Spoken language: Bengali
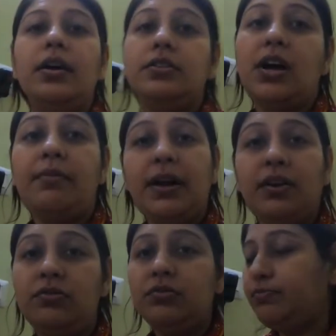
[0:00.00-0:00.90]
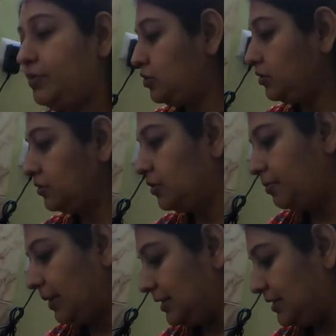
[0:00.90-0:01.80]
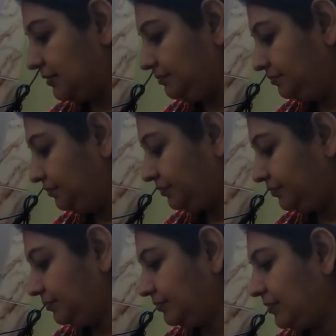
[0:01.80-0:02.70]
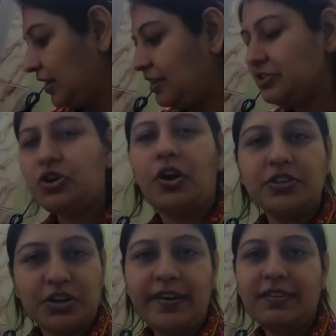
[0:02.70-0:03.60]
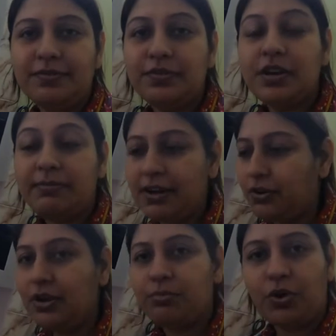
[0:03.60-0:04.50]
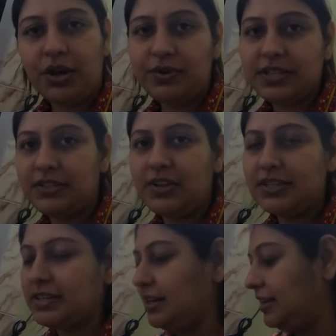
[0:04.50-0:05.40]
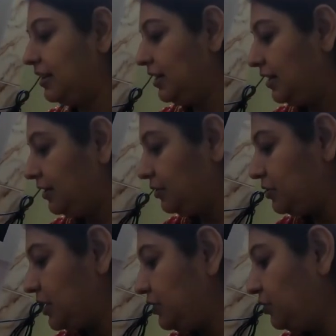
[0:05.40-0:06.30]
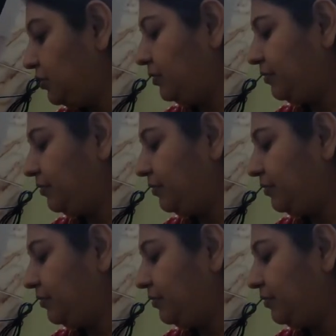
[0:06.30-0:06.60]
তো আমার এখন ভীষণ ঘুম পাচ্ছে সকাল সকালে উঠে মানে অনেক ভোরে উঠেছি তো আজকে তো সেই জন্য